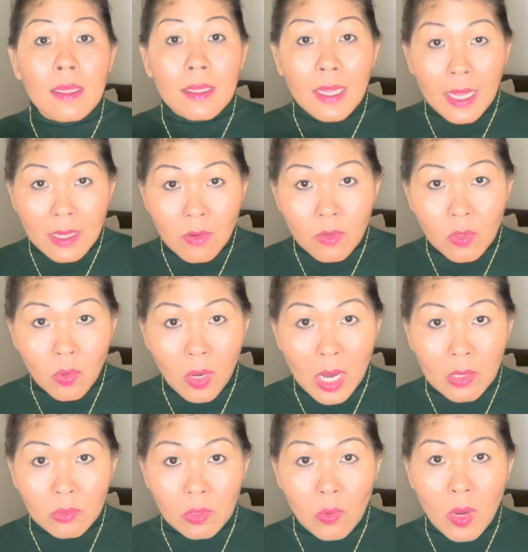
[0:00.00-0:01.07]
they don't know
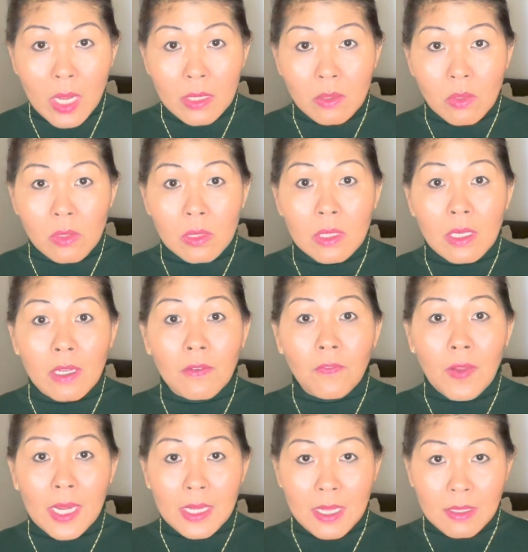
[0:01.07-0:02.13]
how to handle their
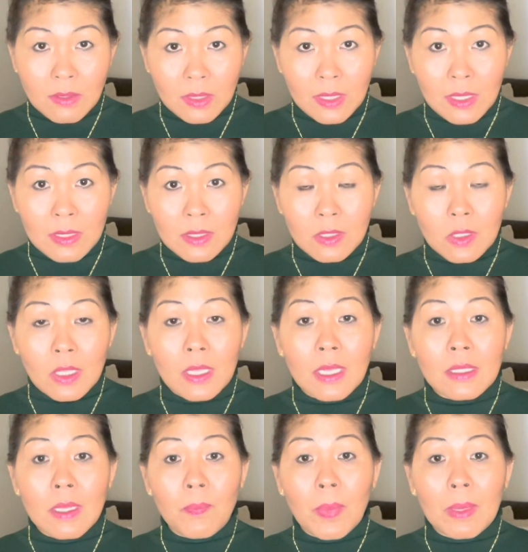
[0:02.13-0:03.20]
finances
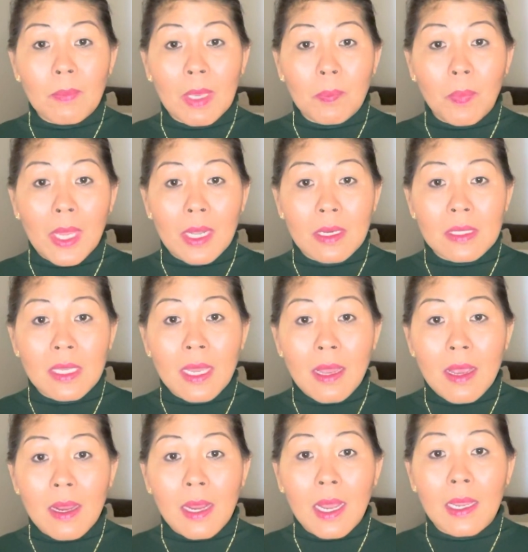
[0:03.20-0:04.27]
kasi pag may pera
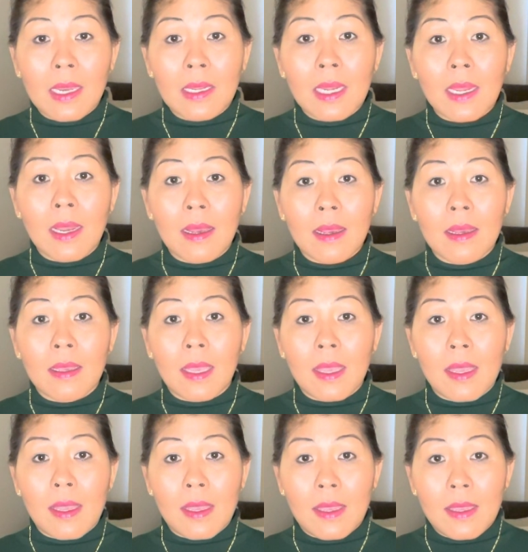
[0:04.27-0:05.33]
sila akala nila
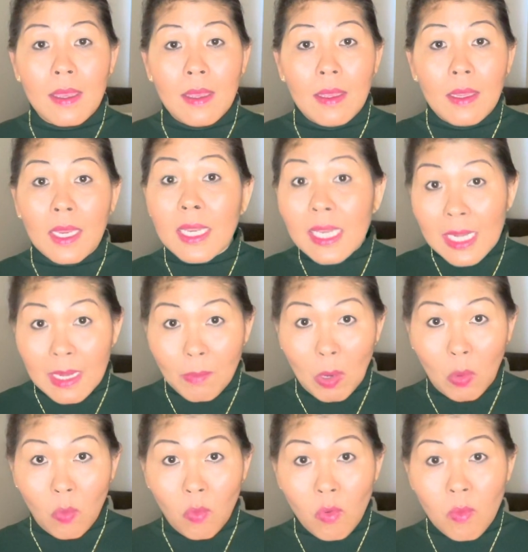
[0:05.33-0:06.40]
eh hindi na
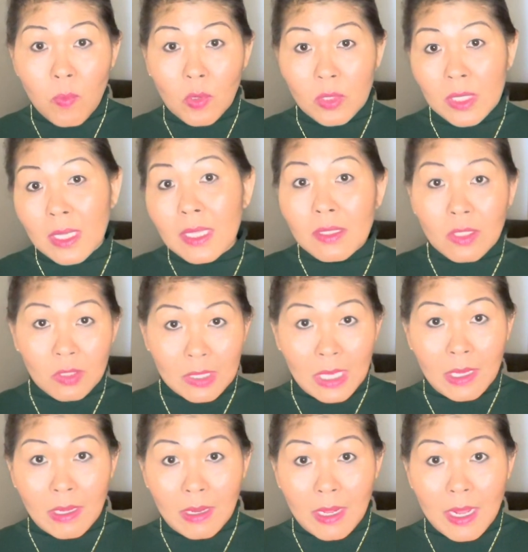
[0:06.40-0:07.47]
mauubos gastos sila
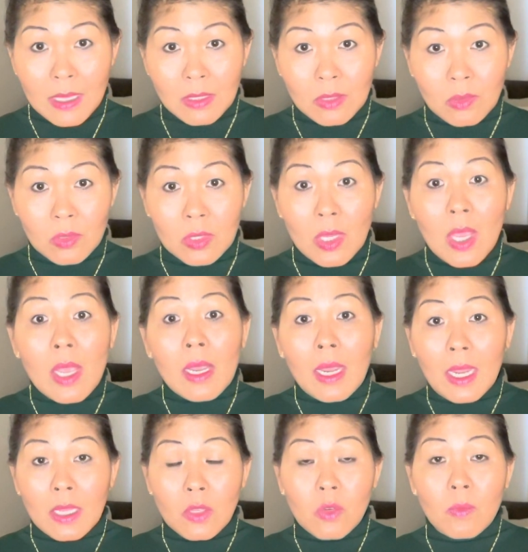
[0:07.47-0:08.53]
ng gastos
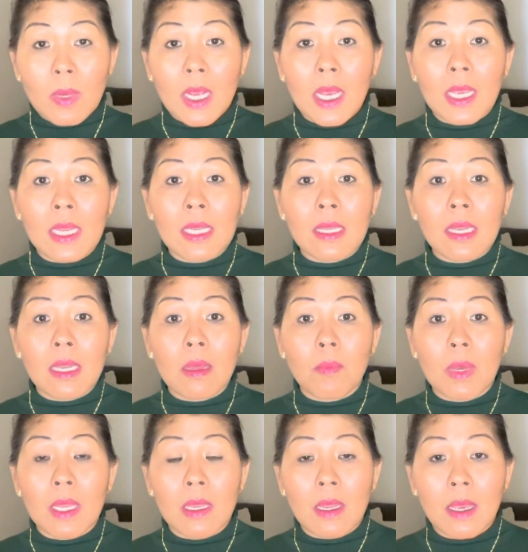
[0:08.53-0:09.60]
kahit yung mga hindi
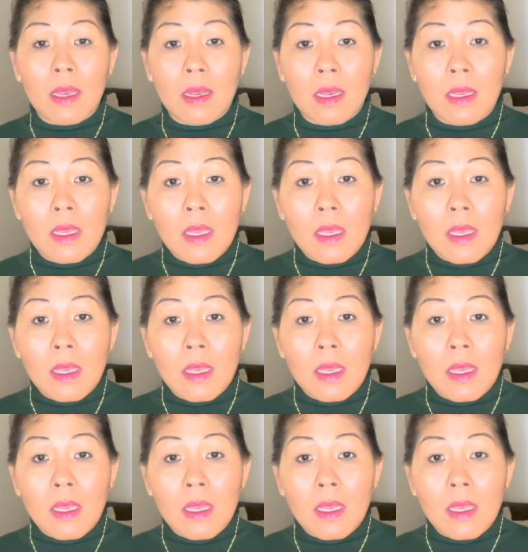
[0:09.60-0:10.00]
naman uh,